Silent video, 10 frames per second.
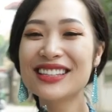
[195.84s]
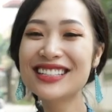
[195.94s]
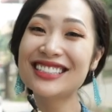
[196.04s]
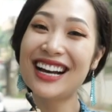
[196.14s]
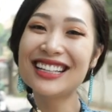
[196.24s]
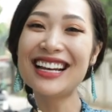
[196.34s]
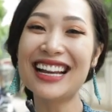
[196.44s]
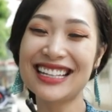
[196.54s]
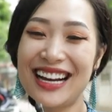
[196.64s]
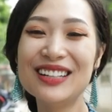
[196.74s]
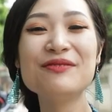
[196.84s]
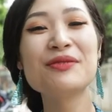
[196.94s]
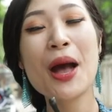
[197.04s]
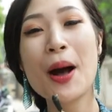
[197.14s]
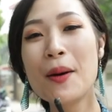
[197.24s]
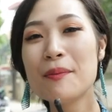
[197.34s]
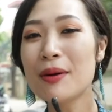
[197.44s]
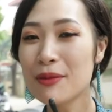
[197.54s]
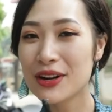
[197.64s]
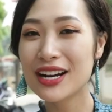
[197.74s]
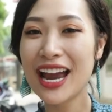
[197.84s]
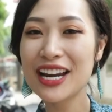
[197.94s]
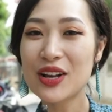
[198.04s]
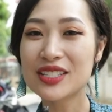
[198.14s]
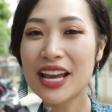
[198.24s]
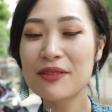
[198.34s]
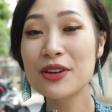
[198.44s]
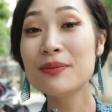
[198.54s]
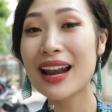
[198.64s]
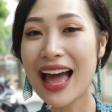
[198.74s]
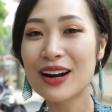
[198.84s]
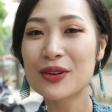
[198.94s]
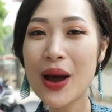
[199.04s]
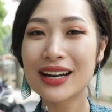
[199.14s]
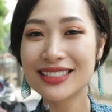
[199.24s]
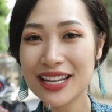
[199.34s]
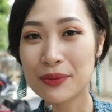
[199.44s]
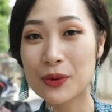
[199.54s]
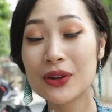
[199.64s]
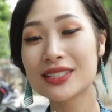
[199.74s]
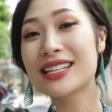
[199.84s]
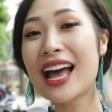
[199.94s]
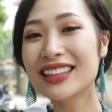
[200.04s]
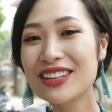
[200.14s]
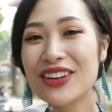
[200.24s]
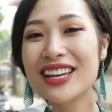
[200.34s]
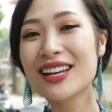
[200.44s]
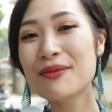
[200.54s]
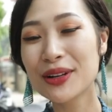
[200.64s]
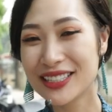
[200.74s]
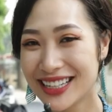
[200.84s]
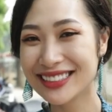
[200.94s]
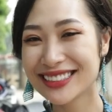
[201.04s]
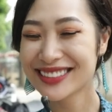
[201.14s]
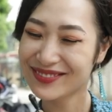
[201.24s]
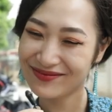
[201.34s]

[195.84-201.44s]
được chưa? Lại chưa? Mong mọi người hãy đón xem phim Làng Loạn Nhịp của Style TV nhé mọi người.